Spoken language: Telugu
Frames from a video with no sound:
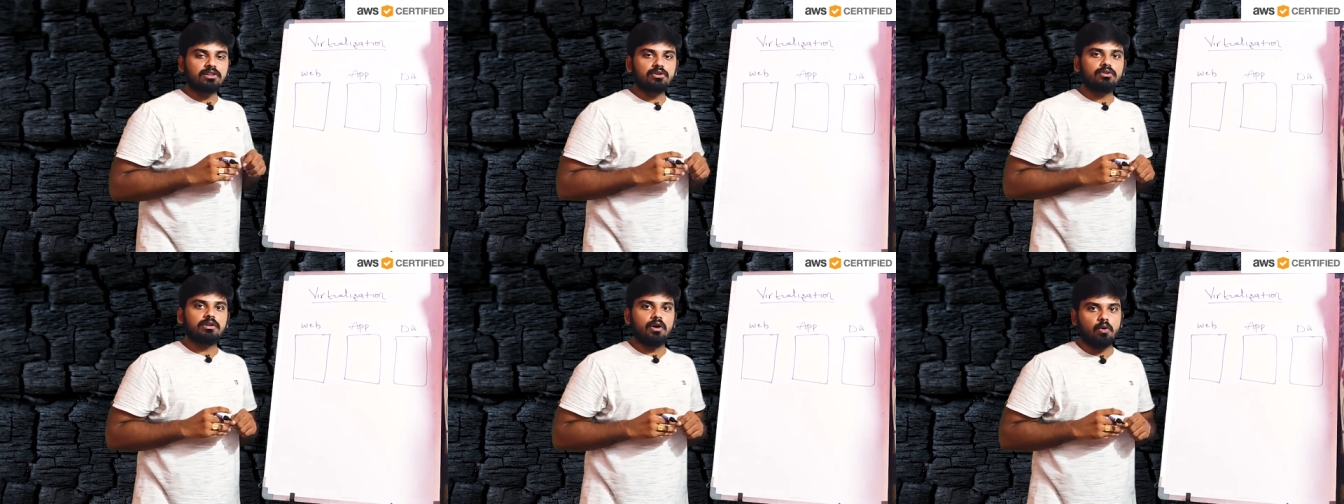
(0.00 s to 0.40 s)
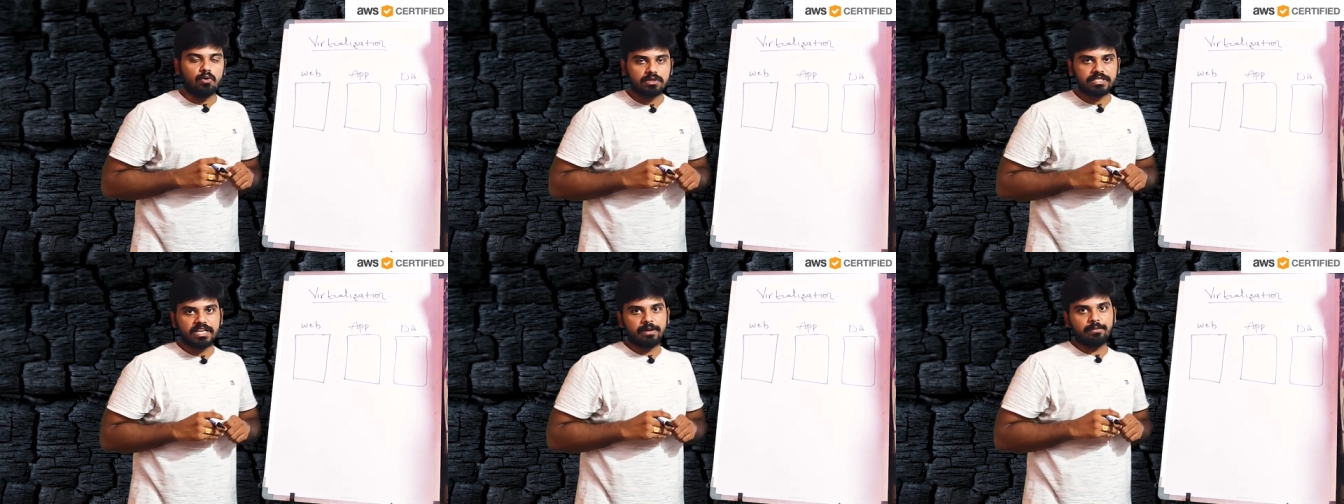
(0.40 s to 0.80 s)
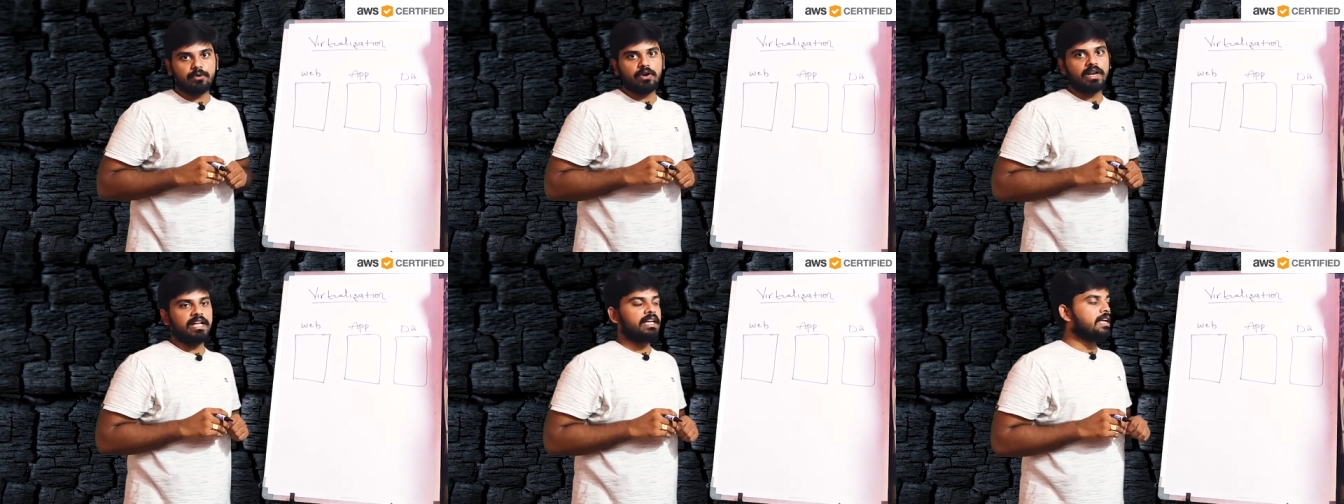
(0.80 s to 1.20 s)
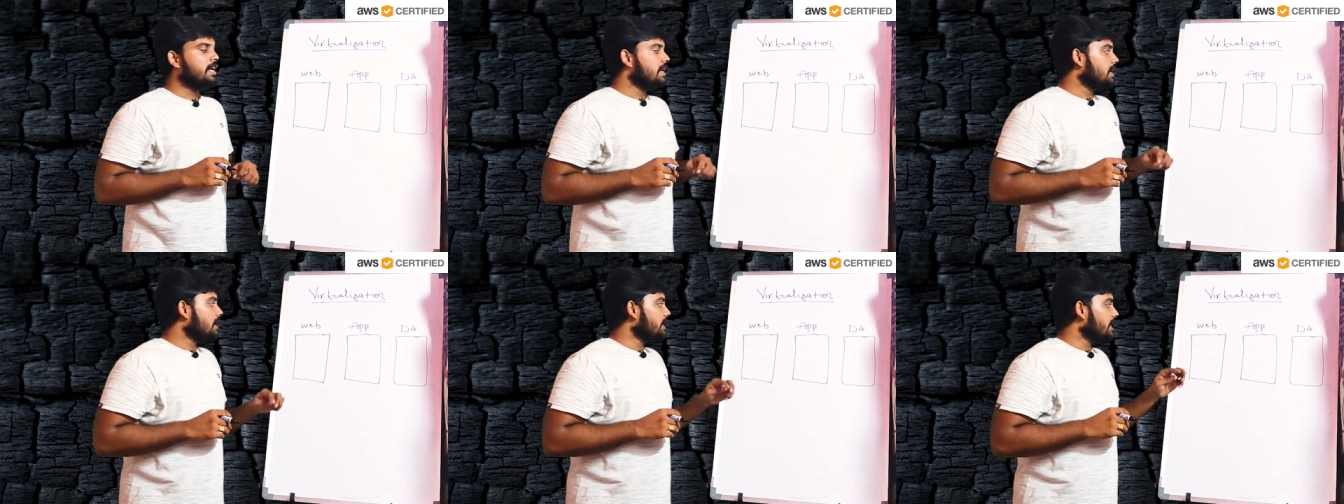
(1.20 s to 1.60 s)
అంతా కూడా హోస్ట్ అయిపోయినాయి
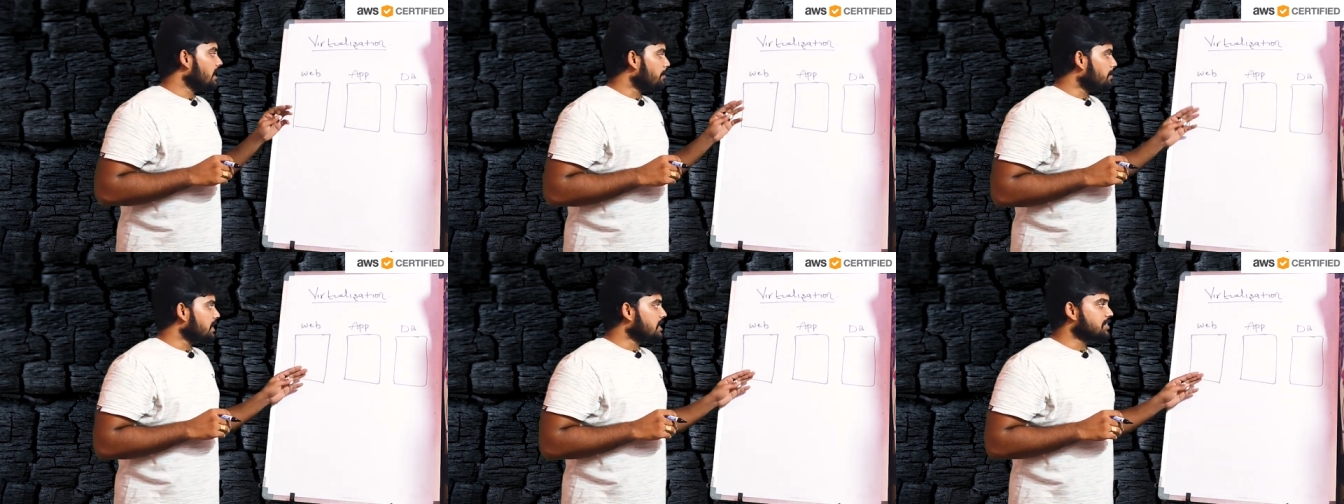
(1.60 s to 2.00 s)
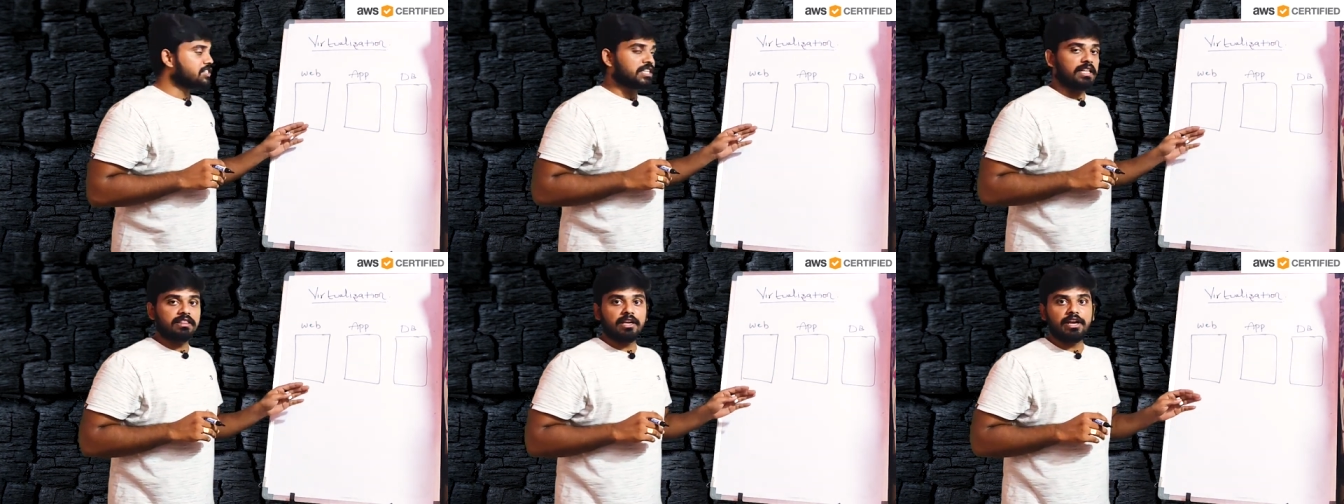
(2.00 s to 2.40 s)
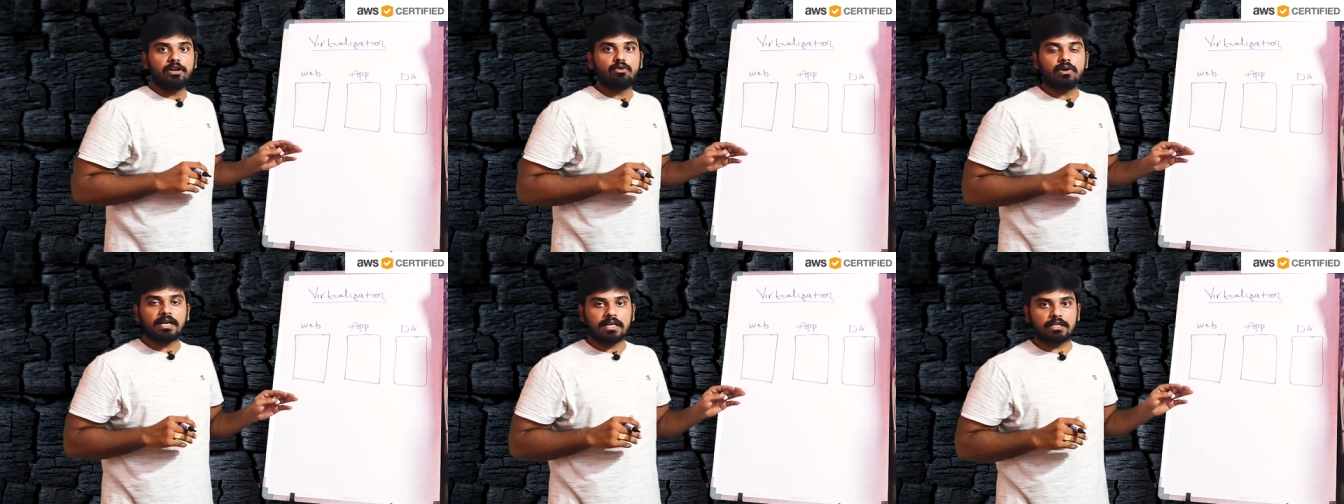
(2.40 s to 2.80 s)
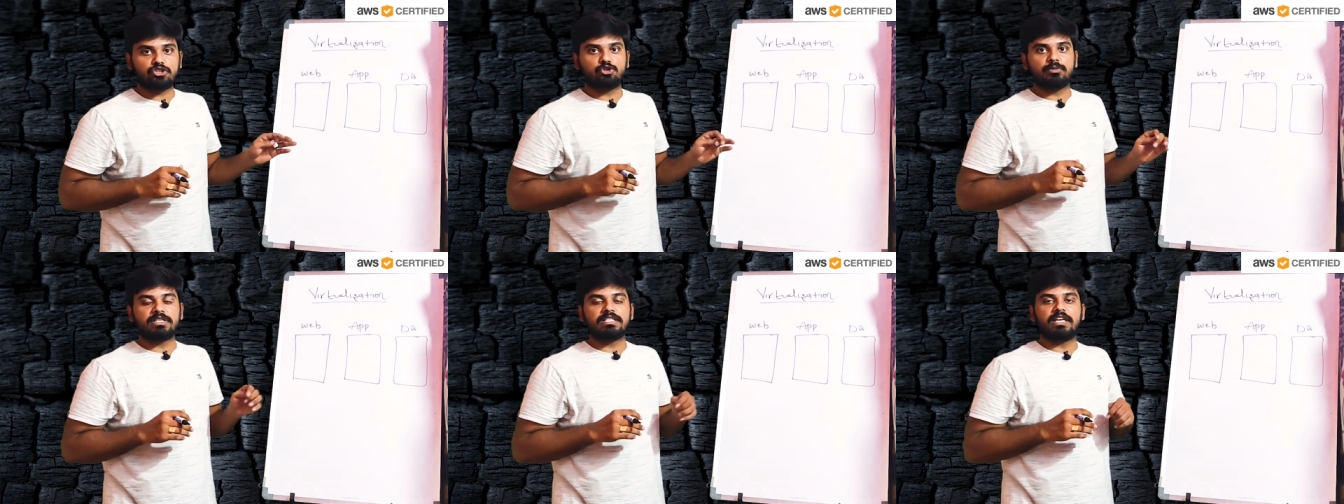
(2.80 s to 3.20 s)
ఈ అప్లికేషన్ అందరినీ కూడా
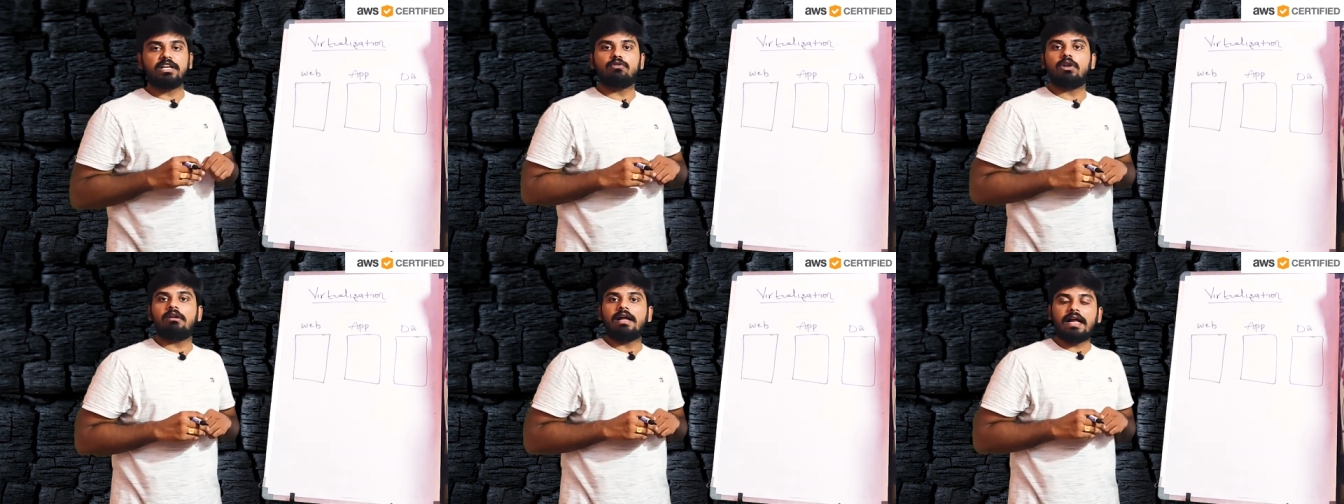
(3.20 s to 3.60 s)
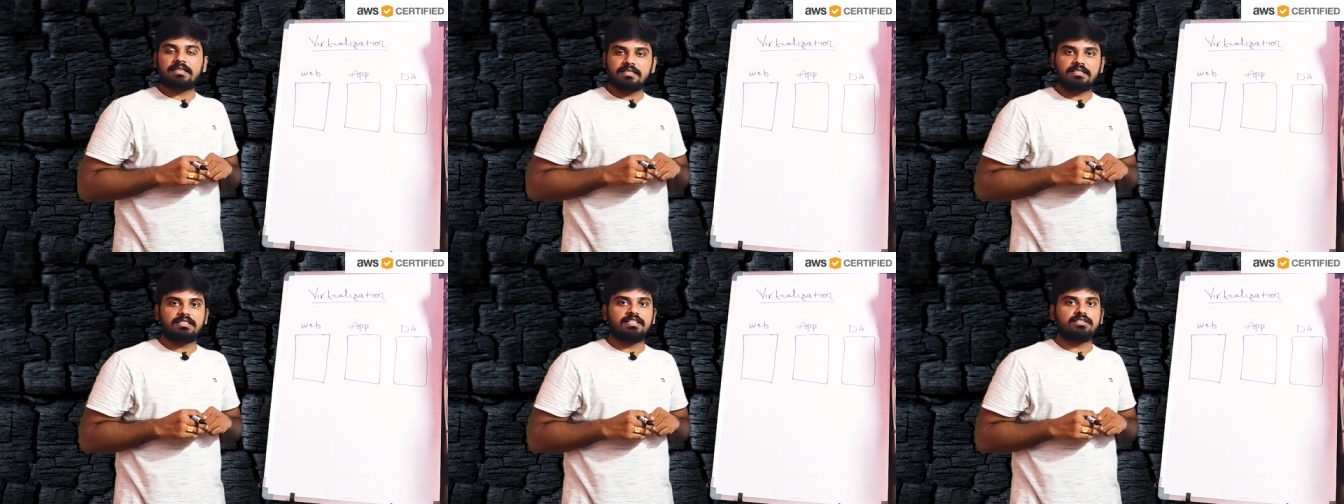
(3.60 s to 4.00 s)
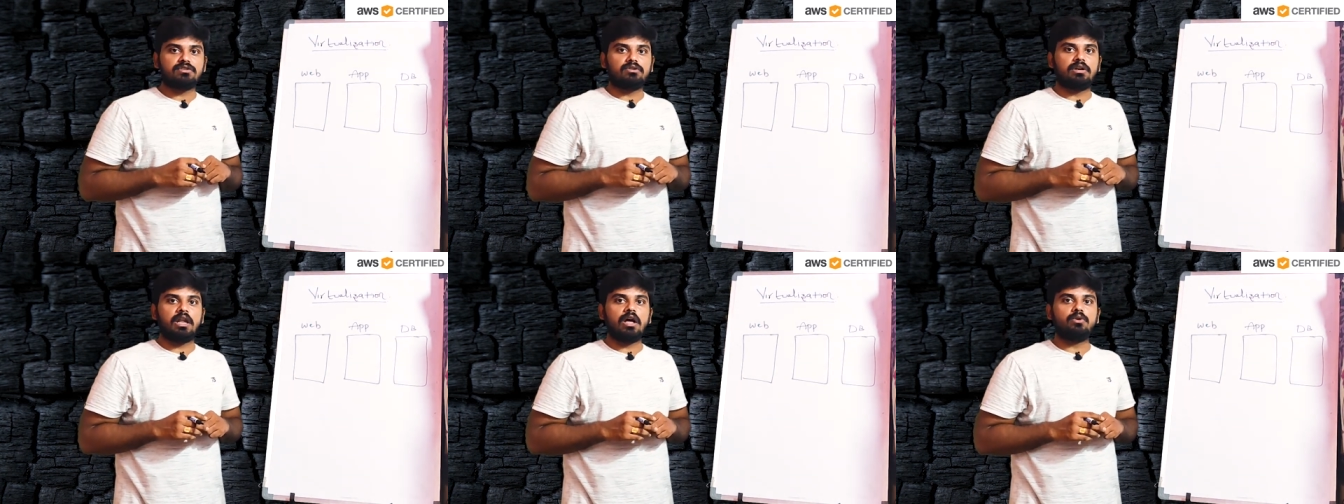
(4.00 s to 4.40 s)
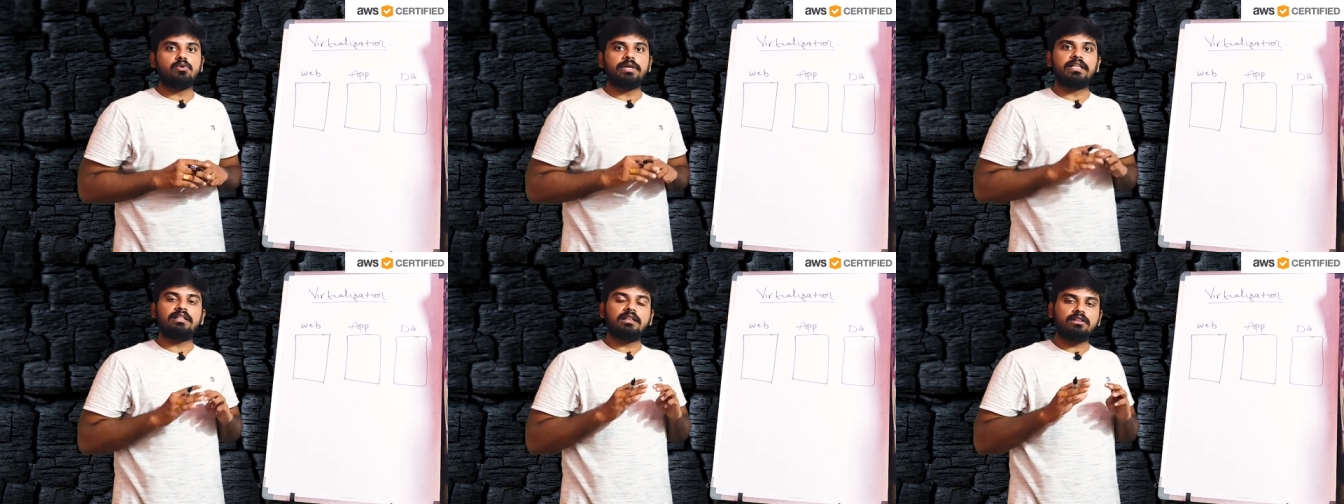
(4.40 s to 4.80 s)
కస్టమర్స్ అనేవాళ్ళు యాక్సెస్ చేసుకుంటున్నారు
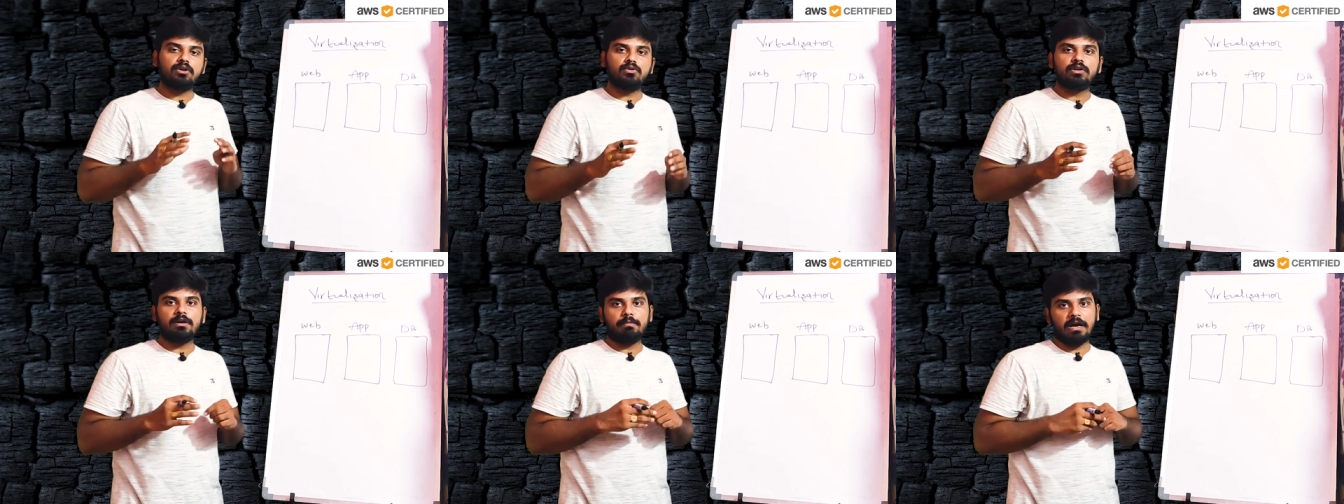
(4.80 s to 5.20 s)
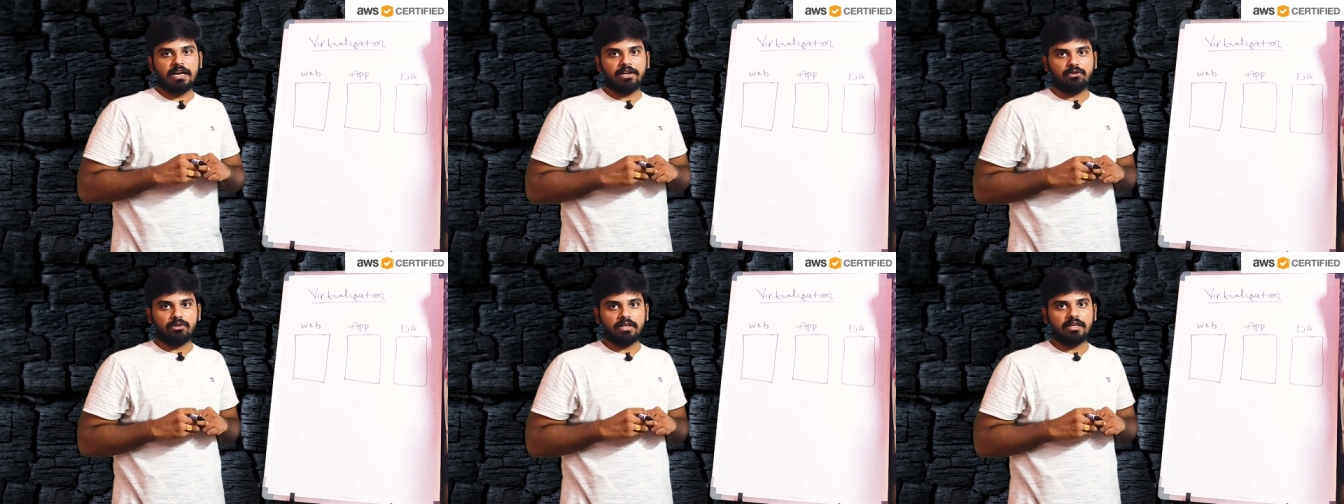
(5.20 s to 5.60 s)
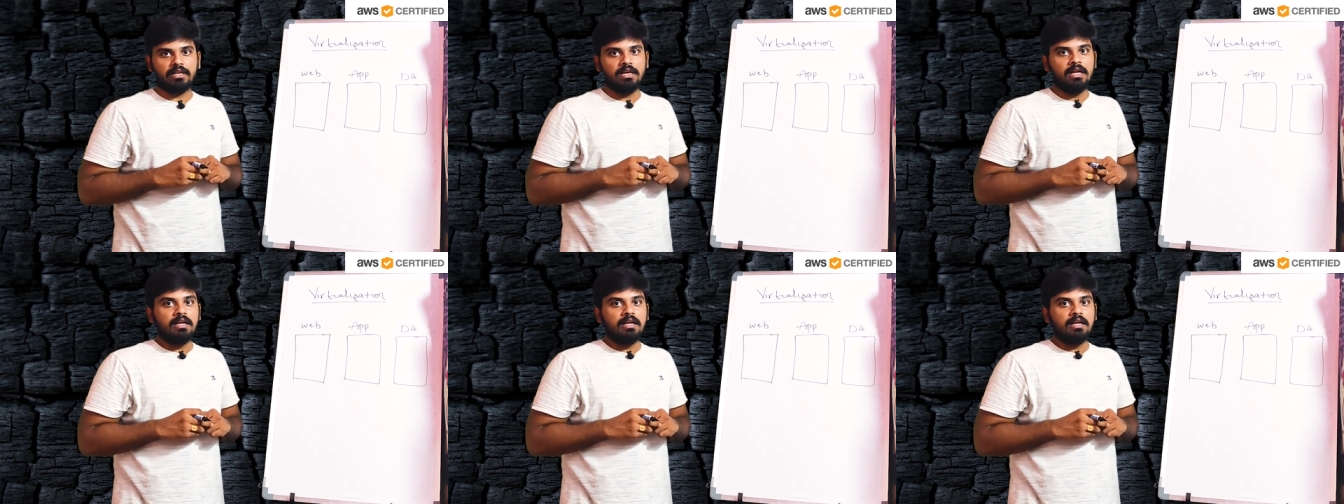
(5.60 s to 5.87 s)
ఇదంతా కూడా బాగానే ఉంది